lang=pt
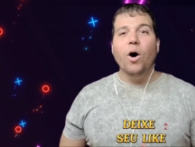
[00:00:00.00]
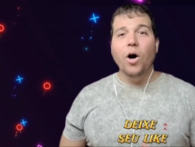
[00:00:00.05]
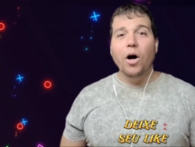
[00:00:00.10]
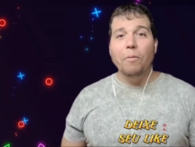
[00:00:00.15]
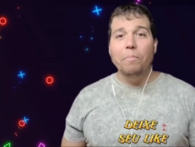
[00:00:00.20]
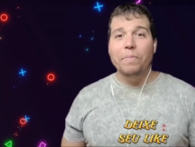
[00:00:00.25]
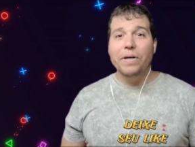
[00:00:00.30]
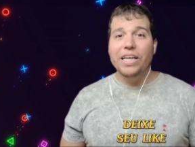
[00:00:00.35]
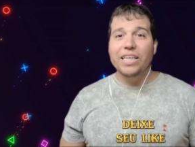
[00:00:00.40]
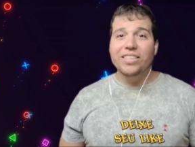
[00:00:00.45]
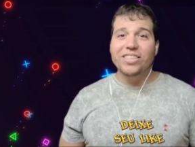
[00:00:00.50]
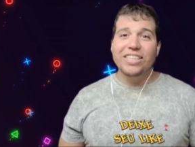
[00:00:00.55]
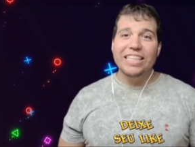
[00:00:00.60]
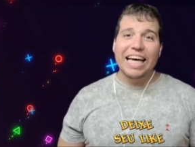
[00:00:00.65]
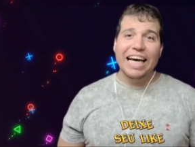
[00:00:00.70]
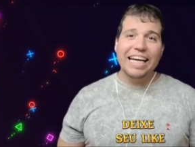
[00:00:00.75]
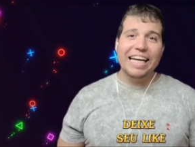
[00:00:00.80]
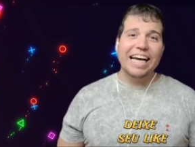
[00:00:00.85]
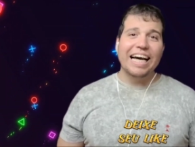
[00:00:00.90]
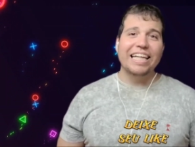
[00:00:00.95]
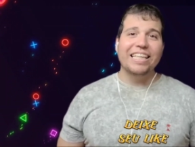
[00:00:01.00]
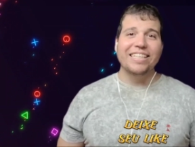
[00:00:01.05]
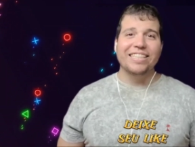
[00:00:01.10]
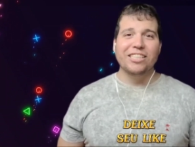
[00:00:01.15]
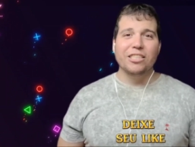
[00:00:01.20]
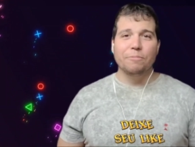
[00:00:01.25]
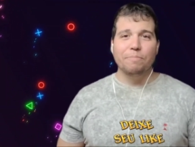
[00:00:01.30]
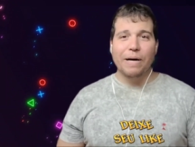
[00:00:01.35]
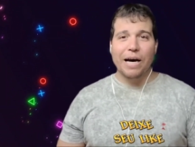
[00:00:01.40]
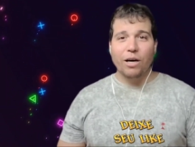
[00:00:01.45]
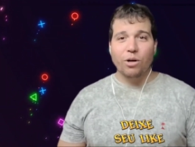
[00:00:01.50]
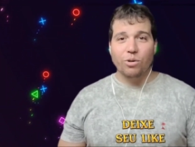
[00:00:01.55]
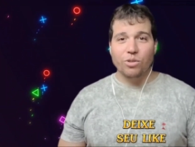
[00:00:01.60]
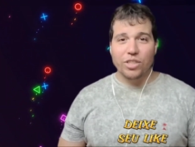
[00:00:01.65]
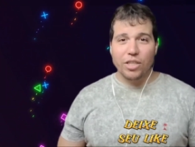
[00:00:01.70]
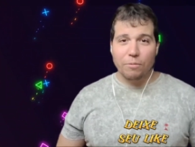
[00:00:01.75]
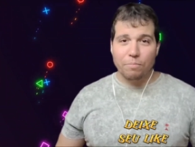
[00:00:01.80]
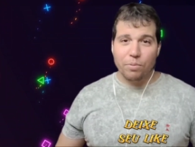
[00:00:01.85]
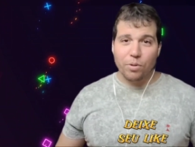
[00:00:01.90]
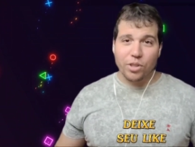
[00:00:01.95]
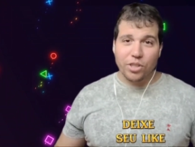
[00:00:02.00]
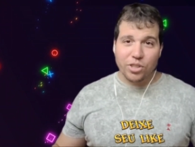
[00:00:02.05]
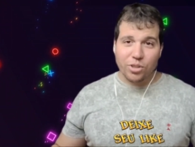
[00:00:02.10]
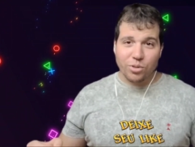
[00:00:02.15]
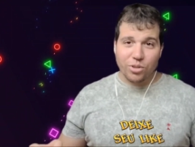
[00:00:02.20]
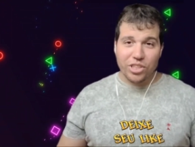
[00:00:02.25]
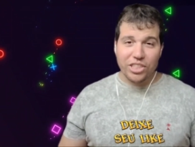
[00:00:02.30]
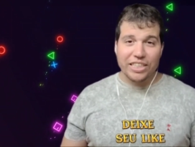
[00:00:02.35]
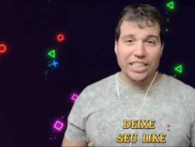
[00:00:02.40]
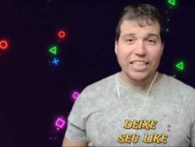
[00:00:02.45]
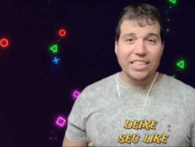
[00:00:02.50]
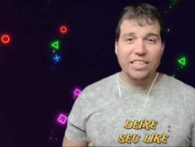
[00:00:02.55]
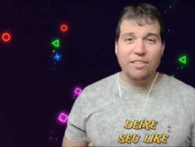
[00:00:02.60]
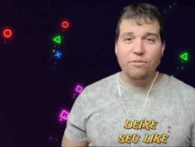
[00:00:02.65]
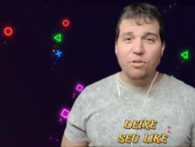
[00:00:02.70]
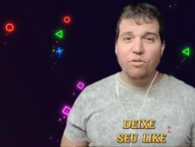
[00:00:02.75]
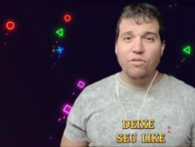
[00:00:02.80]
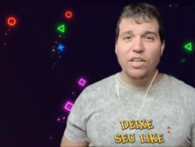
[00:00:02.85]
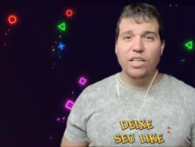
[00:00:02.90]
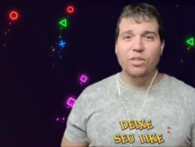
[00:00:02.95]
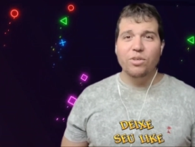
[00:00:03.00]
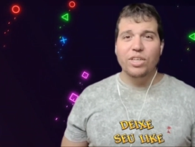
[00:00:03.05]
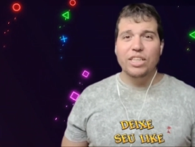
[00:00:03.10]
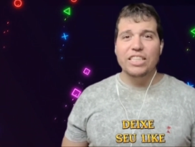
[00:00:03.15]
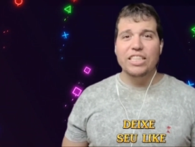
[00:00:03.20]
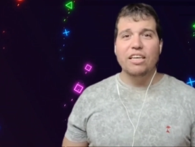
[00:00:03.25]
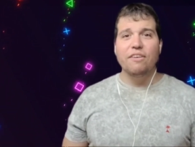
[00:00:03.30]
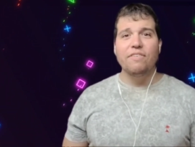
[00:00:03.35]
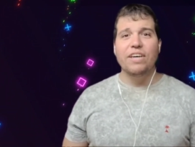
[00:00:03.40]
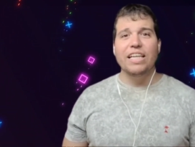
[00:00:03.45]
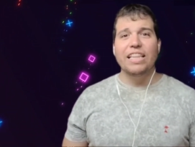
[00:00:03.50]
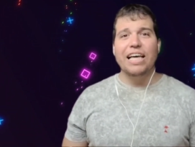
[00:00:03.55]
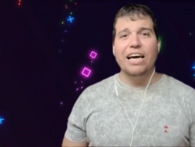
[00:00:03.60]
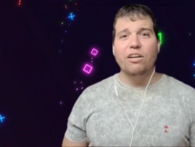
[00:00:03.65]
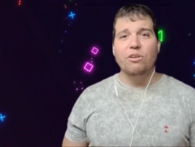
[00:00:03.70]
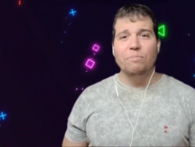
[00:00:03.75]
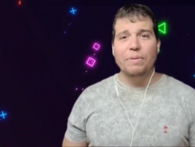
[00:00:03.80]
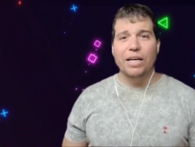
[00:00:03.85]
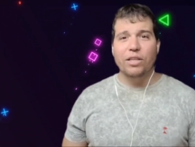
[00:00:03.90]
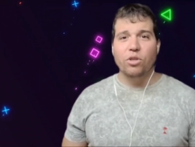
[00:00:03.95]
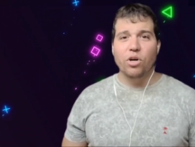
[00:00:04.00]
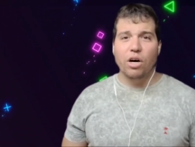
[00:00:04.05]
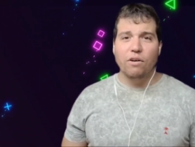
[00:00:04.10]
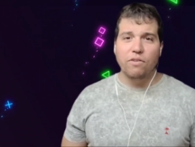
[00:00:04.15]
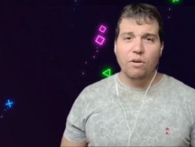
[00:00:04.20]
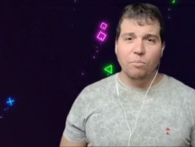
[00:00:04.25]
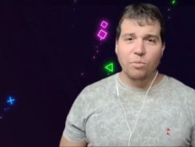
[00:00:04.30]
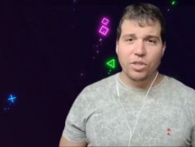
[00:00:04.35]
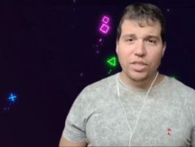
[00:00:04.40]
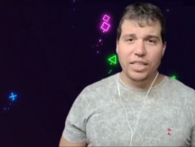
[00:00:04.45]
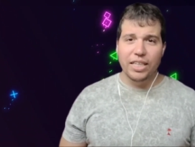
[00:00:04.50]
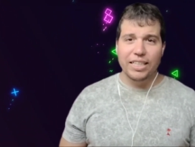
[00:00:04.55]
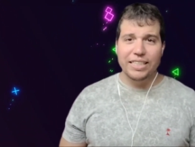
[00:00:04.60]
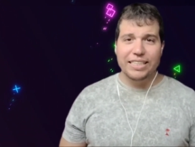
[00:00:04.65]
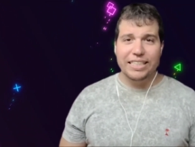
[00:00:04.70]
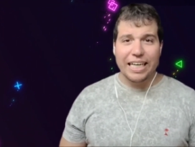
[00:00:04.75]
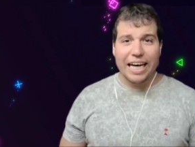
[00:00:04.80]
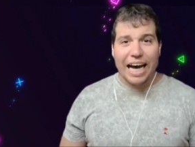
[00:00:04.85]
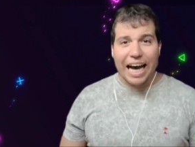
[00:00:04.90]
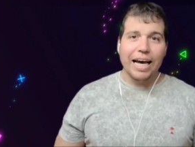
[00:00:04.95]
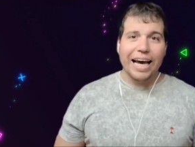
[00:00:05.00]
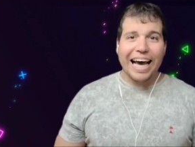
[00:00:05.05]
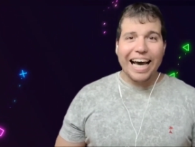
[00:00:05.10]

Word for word: O preço da Gala disparou depois que os desenvolvedores revelaram uma nova mudança.